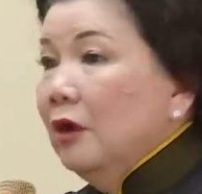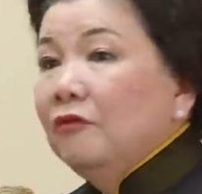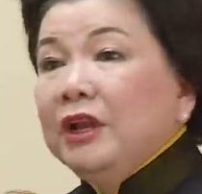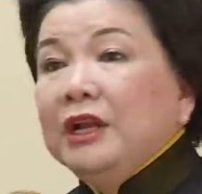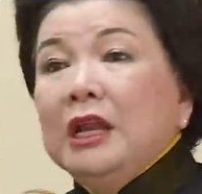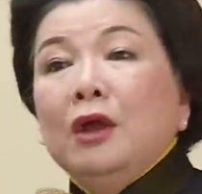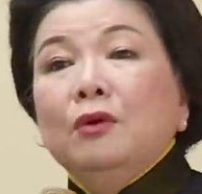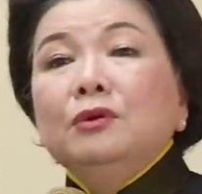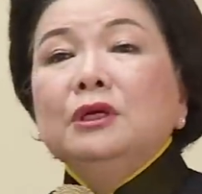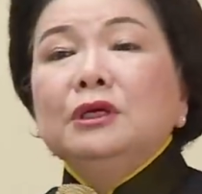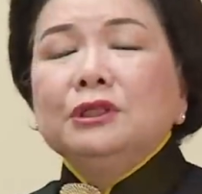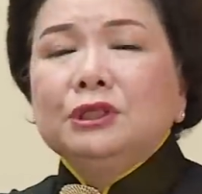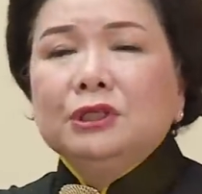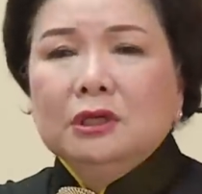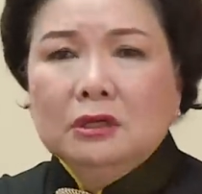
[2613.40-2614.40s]
Vậy nếu như
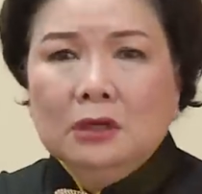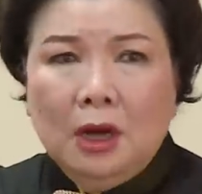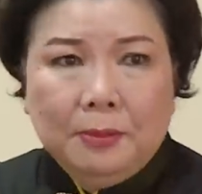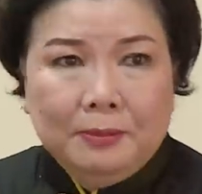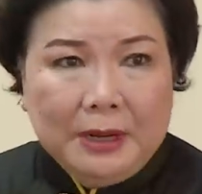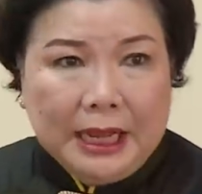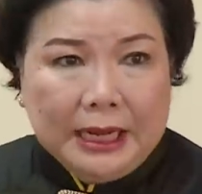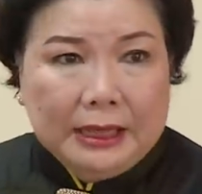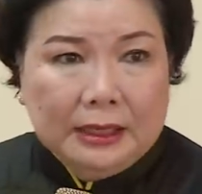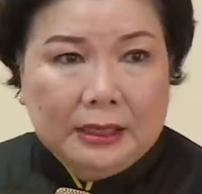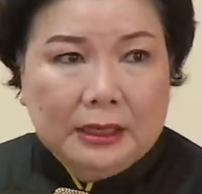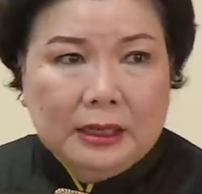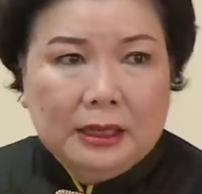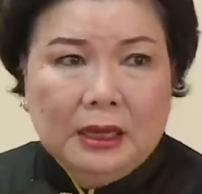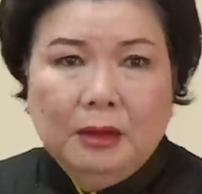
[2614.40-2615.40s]
trường hợp này
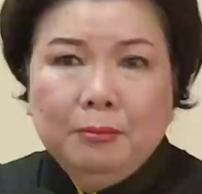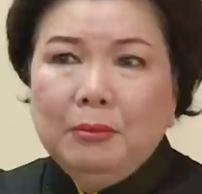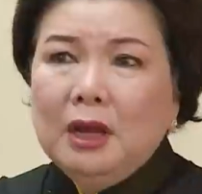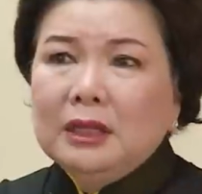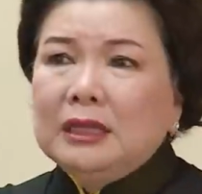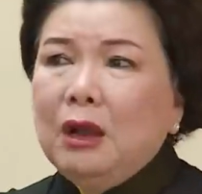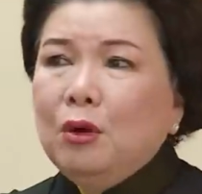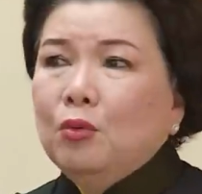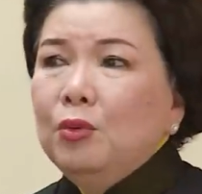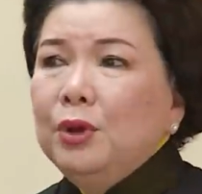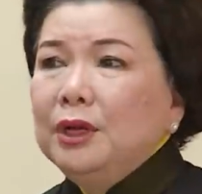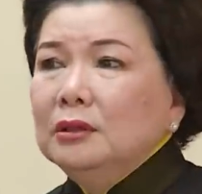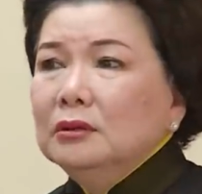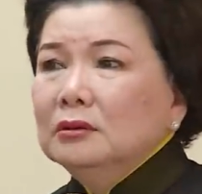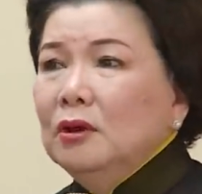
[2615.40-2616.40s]
mà Thảo
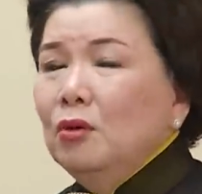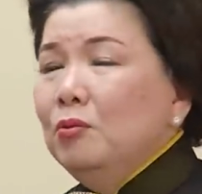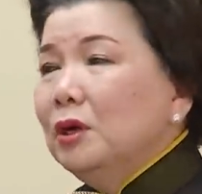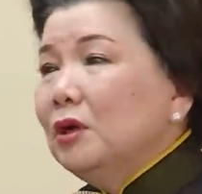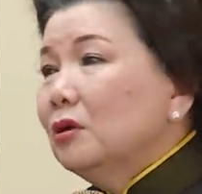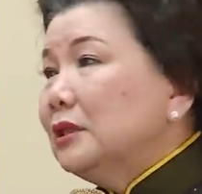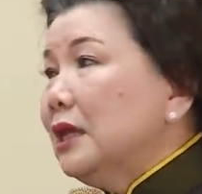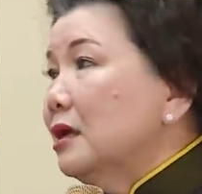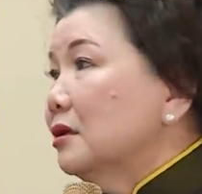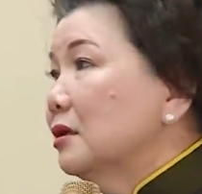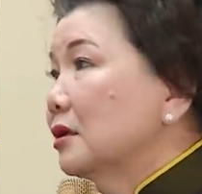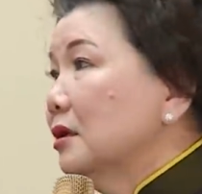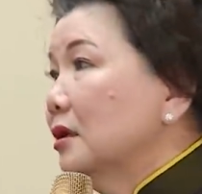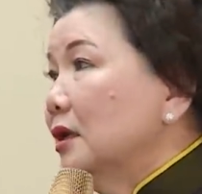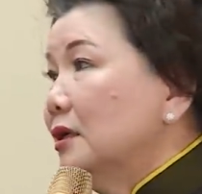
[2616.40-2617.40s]
Nguyên không biết có tăng
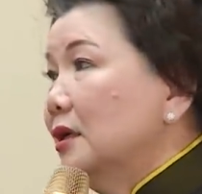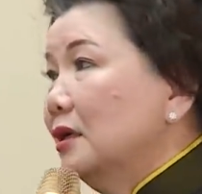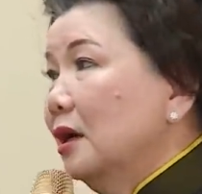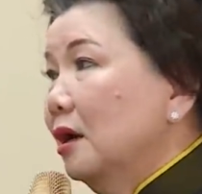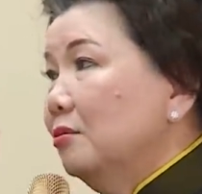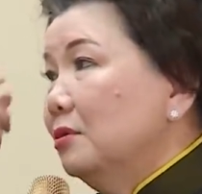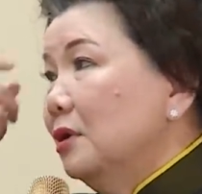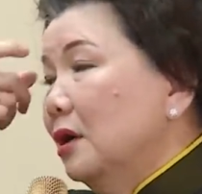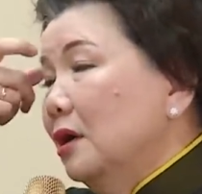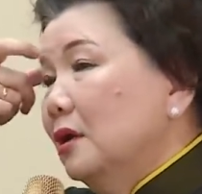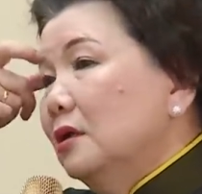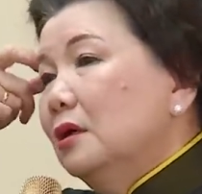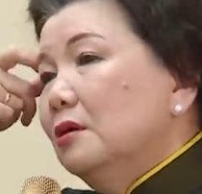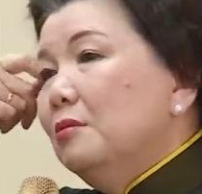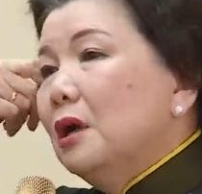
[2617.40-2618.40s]
cường lên hay không,
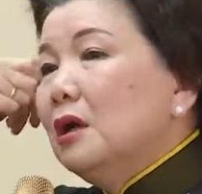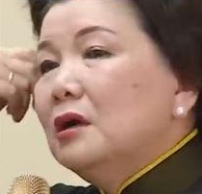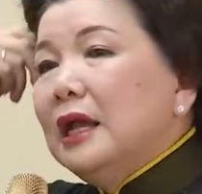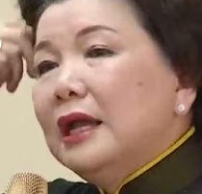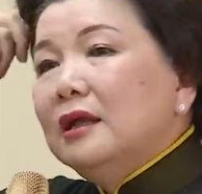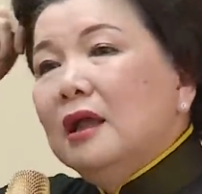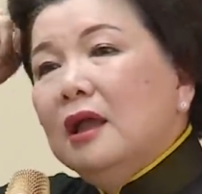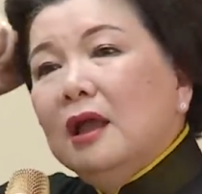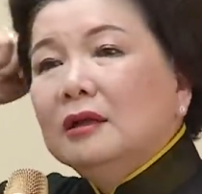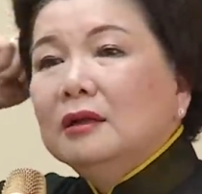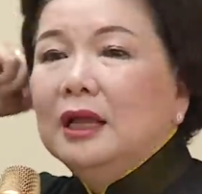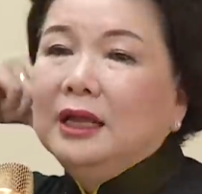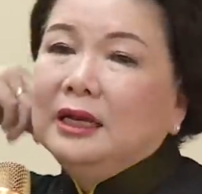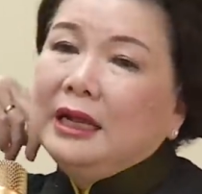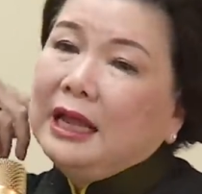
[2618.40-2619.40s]
nhưng mà cứ đánh hết
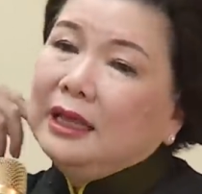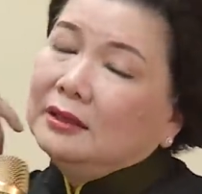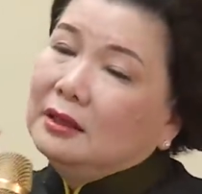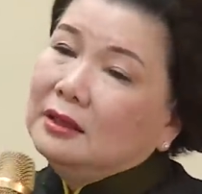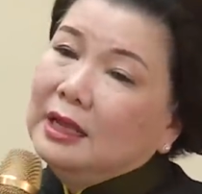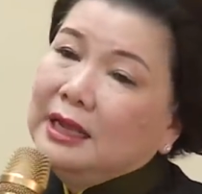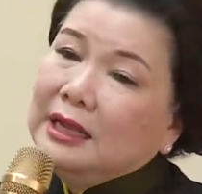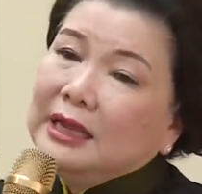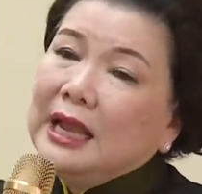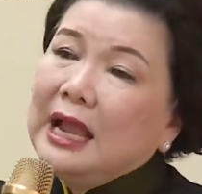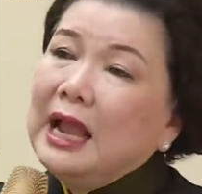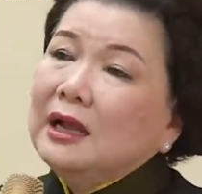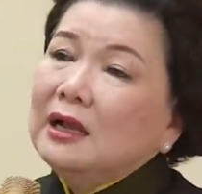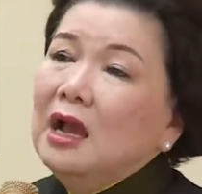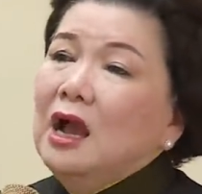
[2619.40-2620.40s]
ngày này tới ngày
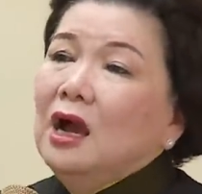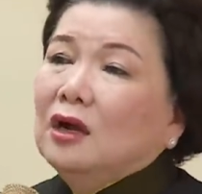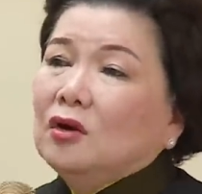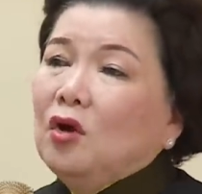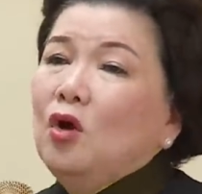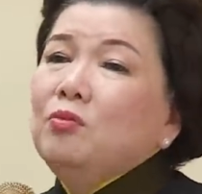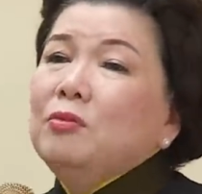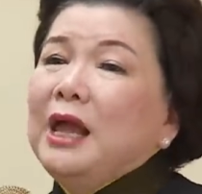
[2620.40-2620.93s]
khác, rồi không